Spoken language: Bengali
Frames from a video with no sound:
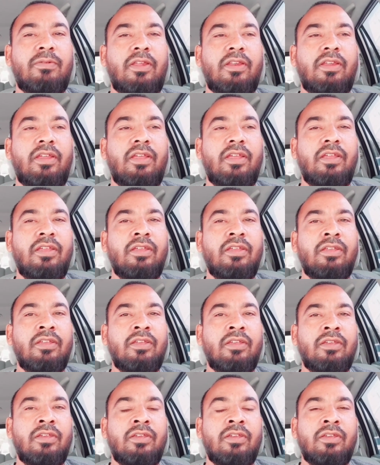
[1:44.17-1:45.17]
ঠিক আছে
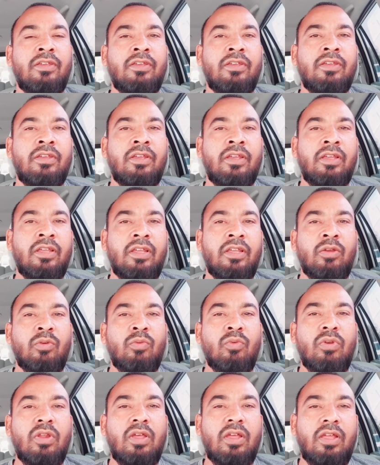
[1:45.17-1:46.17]
আপনি
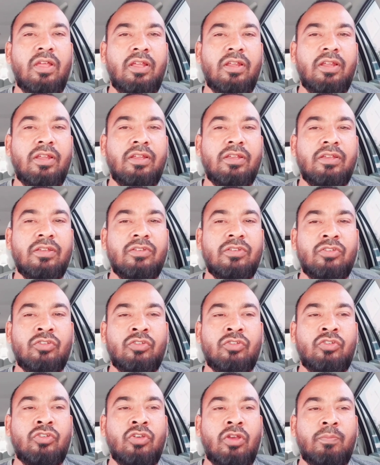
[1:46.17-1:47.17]
ভিজিটে এসে
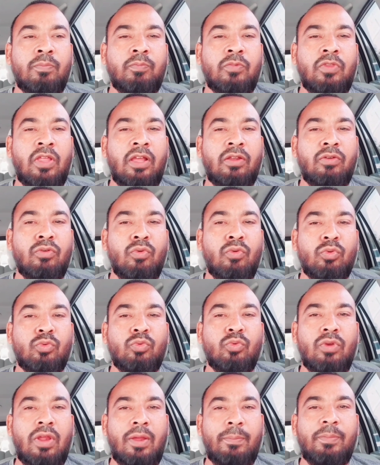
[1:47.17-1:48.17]
অন্যদিকে
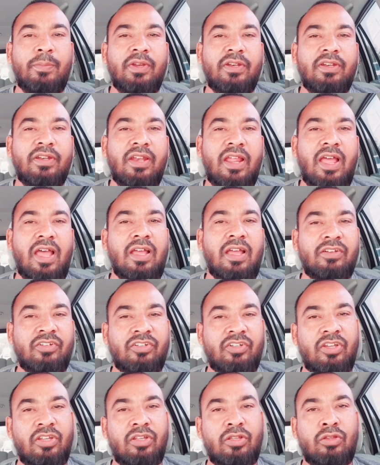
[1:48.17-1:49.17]
কাজ দেখে
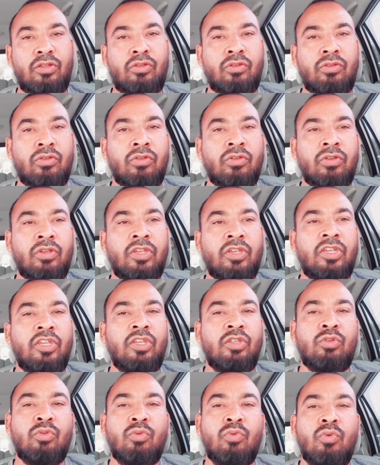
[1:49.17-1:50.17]
বিষয়
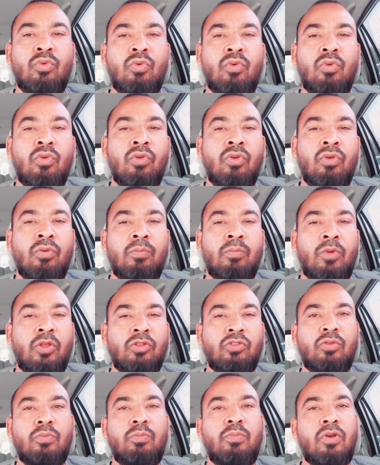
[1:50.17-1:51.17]
কনভার্ট করে কাজ
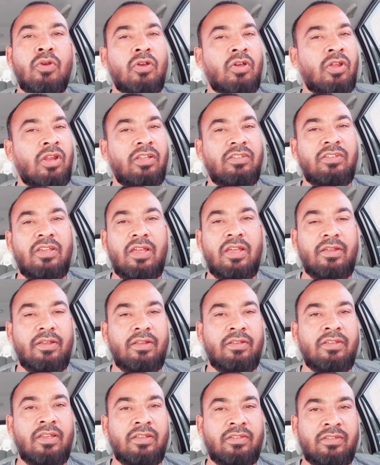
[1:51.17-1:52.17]
করবেন কিন্তু এটা
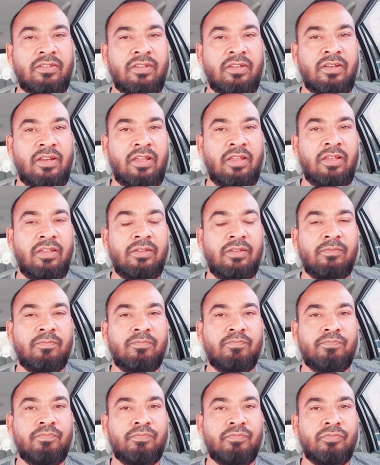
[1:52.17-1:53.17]
তো ইয়ারফোর্ডে বলা
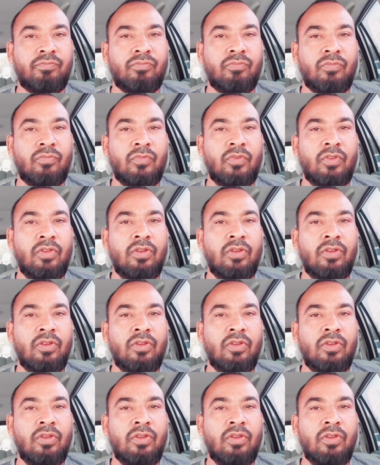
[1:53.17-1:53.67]
যাবে না